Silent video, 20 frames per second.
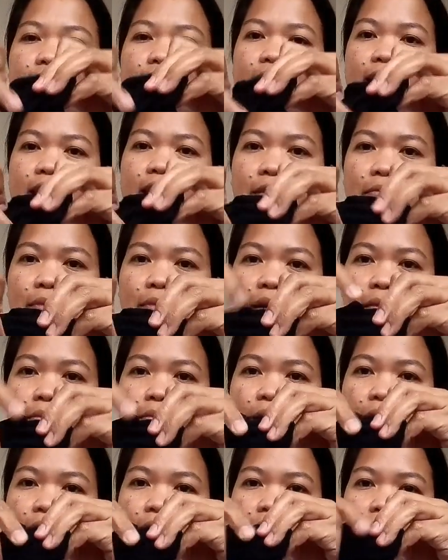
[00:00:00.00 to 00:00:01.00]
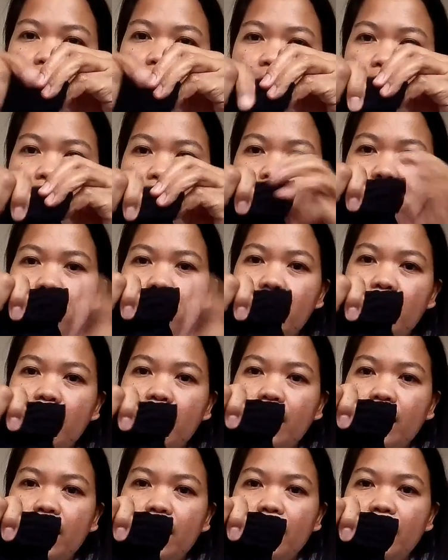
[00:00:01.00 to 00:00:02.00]
nasa ibaba, nasa baba,
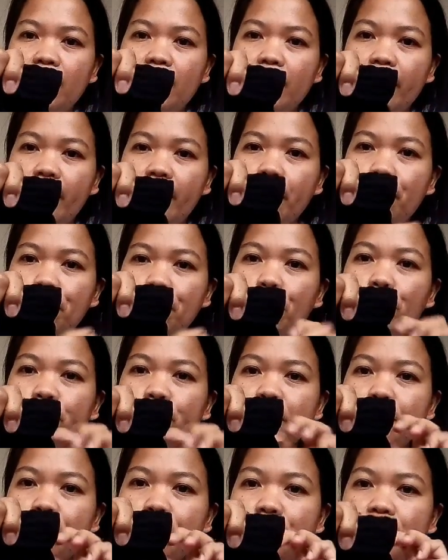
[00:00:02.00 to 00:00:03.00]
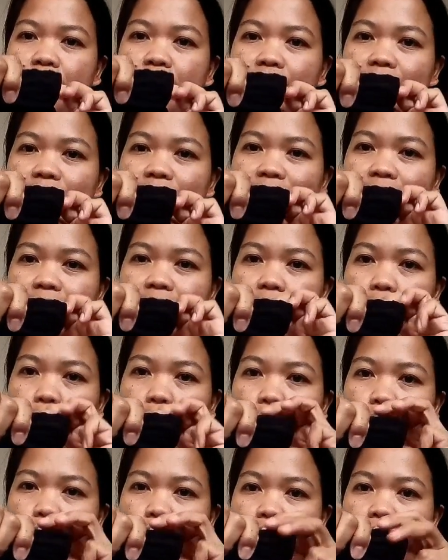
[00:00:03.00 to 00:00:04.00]
i-fold it po natin sa
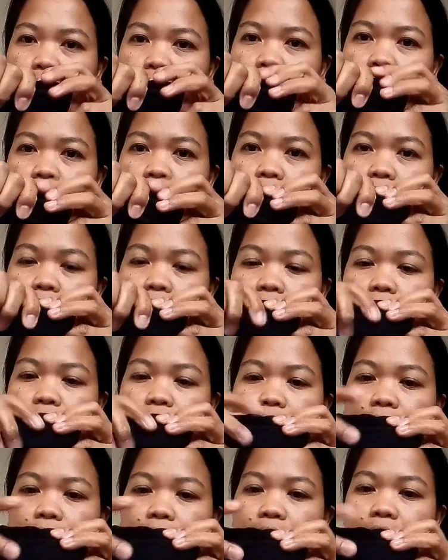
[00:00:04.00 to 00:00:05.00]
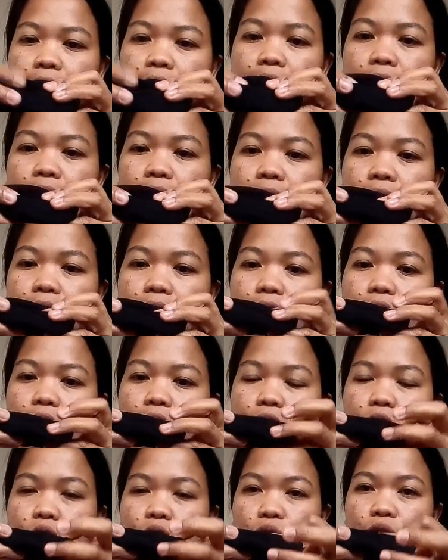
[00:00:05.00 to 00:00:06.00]
likod, then
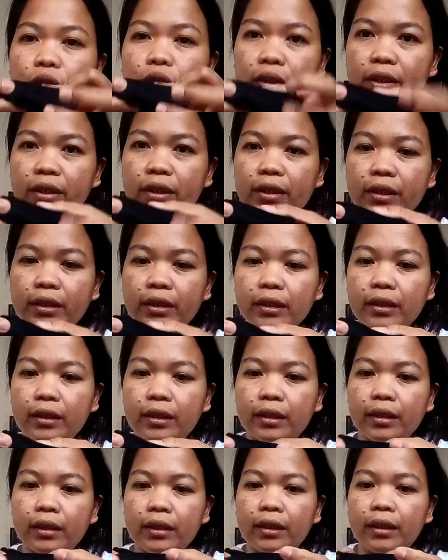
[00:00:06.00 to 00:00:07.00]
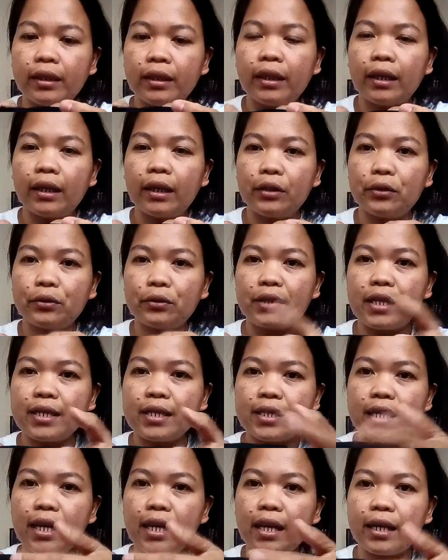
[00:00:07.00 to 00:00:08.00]
turn yung
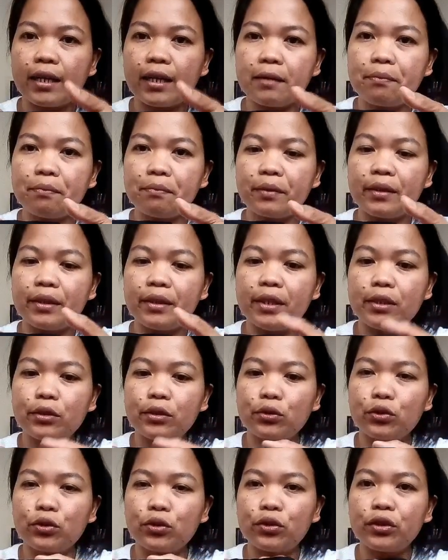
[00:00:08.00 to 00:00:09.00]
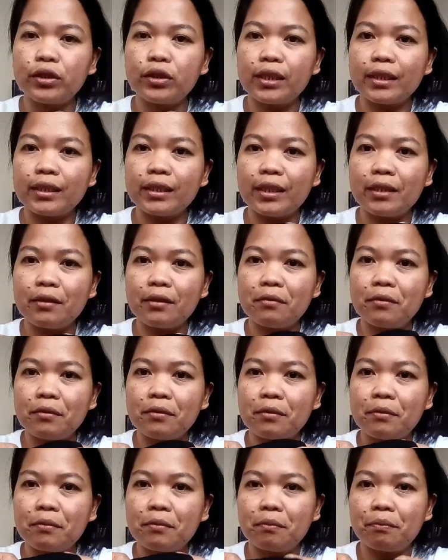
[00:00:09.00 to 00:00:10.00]
nasa harap, ito turn natin
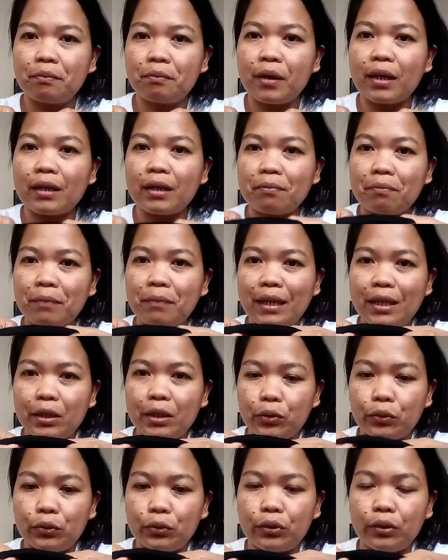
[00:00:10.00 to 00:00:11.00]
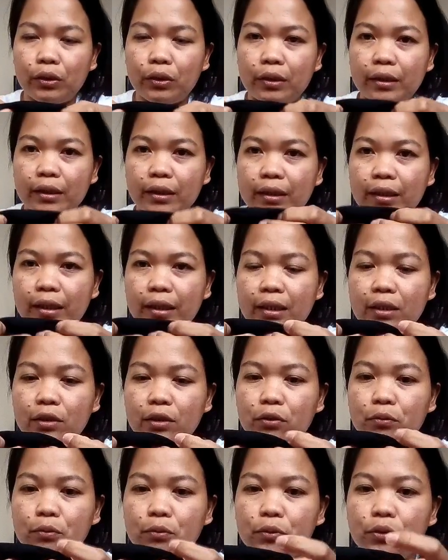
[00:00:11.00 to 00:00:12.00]
pa palikod.
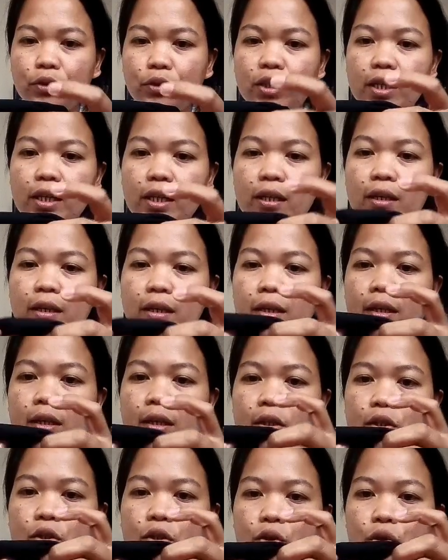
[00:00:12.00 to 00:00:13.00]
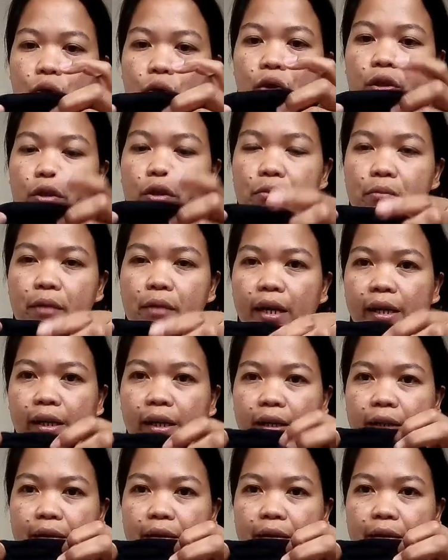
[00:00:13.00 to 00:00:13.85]
Ganito po siya. Turn back.